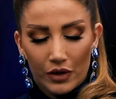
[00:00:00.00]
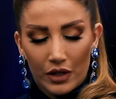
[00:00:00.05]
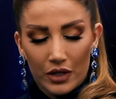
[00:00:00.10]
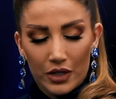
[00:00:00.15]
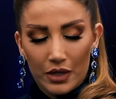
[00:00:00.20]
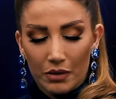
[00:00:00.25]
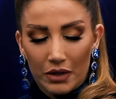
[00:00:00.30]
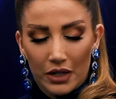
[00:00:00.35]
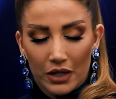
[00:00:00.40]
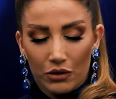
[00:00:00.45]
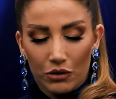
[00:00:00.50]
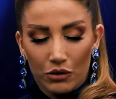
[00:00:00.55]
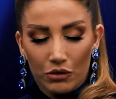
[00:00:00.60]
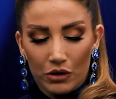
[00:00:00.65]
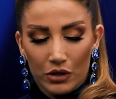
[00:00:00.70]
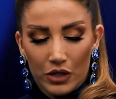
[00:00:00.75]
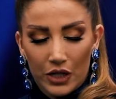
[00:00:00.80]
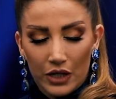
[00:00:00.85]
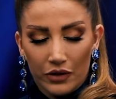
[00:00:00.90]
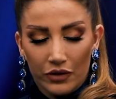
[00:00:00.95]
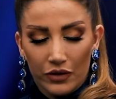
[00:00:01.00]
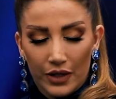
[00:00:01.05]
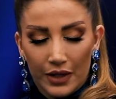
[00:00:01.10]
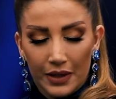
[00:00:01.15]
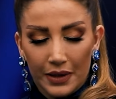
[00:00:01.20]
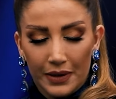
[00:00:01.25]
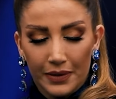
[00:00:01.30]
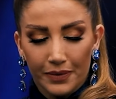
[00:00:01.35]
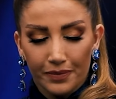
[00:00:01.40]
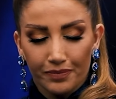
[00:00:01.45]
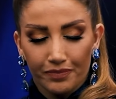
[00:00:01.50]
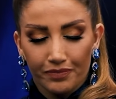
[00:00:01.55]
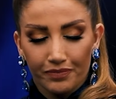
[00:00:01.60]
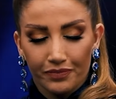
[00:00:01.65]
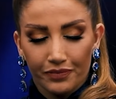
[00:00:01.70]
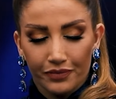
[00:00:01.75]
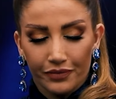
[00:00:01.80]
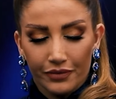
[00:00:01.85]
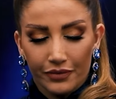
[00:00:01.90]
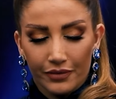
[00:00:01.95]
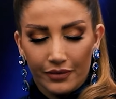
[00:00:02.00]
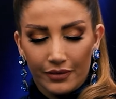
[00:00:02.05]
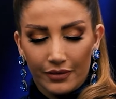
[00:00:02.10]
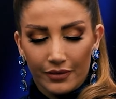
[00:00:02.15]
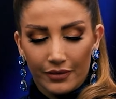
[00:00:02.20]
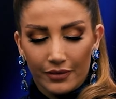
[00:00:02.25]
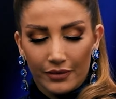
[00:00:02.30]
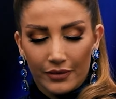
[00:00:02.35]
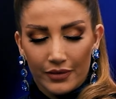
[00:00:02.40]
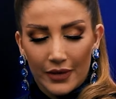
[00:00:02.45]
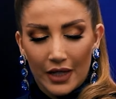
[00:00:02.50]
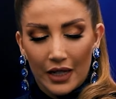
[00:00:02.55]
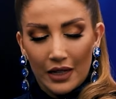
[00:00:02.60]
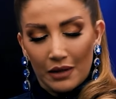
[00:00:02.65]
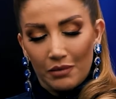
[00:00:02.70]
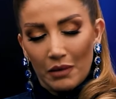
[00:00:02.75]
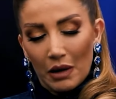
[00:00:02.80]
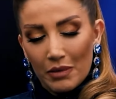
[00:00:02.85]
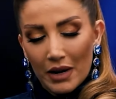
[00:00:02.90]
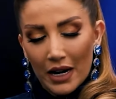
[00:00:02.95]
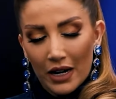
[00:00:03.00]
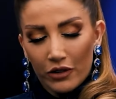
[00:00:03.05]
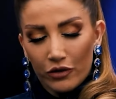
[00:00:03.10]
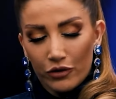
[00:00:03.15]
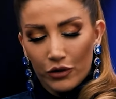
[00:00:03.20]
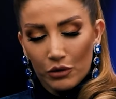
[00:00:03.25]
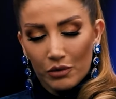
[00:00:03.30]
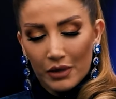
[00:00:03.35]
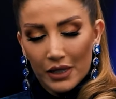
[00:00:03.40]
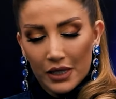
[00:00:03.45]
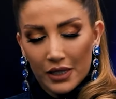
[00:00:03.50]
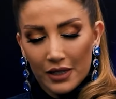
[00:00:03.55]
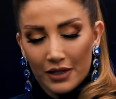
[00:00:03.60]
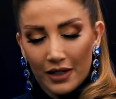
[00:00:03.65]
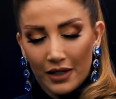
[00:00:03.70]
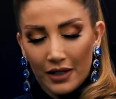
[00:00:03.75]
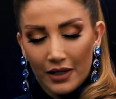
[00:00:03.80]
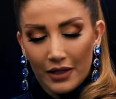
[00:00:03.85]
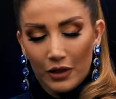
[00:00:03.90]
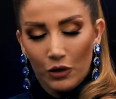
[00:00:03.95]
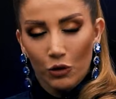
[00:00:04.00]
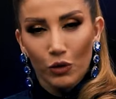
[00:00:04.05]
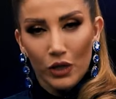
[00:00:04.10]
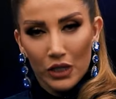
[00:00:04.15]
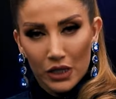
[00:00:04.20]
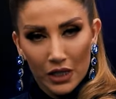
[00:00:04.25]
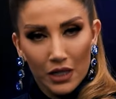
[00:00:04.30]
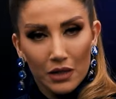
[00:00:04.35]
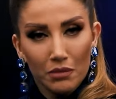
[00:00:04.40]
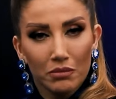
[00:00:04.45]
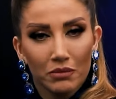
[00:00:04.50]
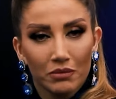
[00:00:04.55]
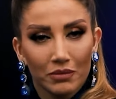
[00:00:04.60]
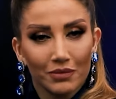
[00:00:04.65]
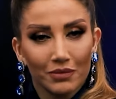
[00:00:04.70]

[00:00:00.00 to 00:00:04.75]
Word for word: اذا بدنا نقول صفه يعني ما بعرفه بس وسيم